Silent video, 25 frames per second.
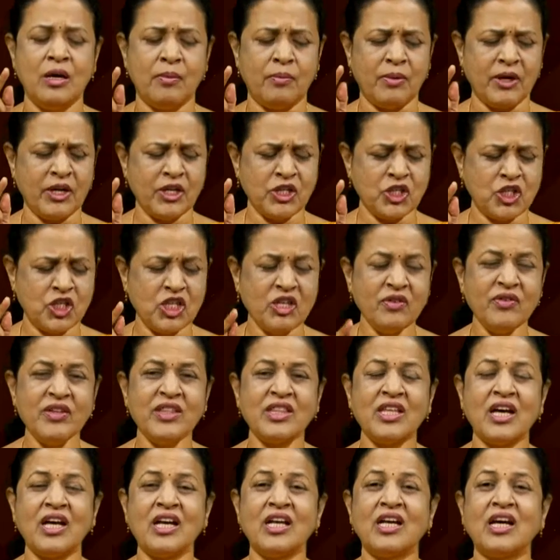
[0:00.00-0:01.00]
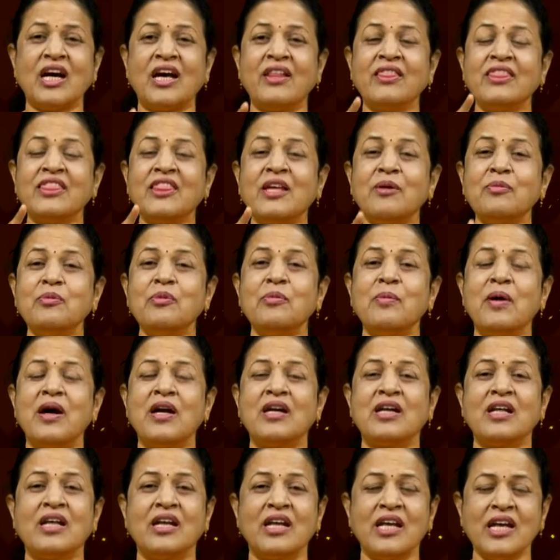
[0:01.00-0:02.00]
మరి జీవితానికి అంతపు
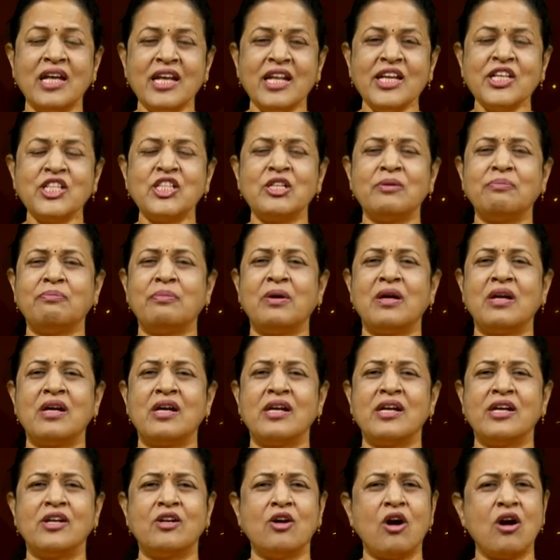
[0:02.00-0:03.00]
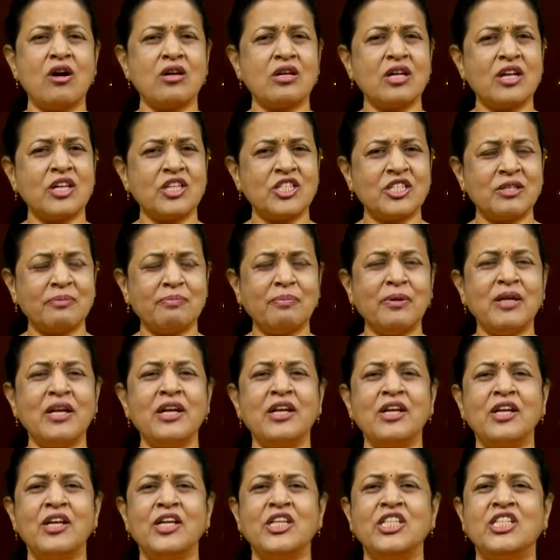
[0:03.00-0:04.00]
మాట నేనే చెప్పాలండి డాక్టర్
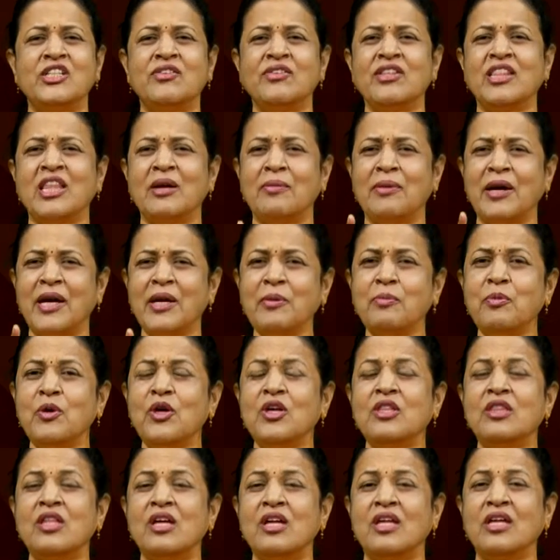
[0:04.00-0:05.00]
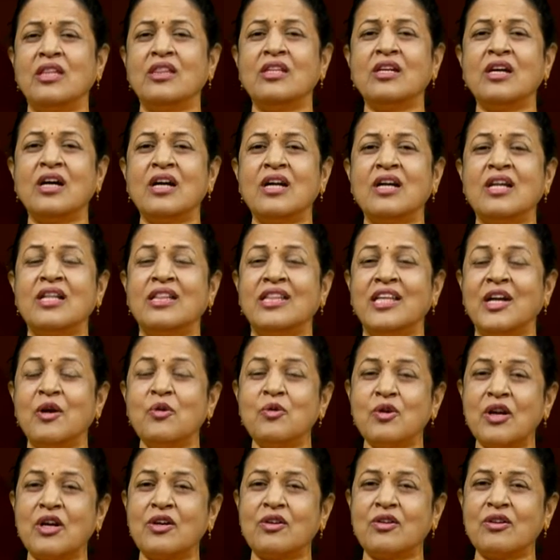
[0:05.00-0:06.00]
చెప్పలేడు నీ జీవితం అయిపోయిందని ఎందుకంటే
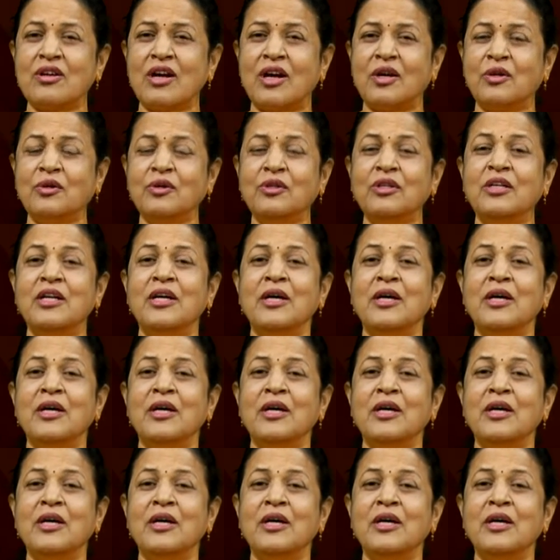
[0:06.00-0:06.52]
దేవుడు అంటున్నాడు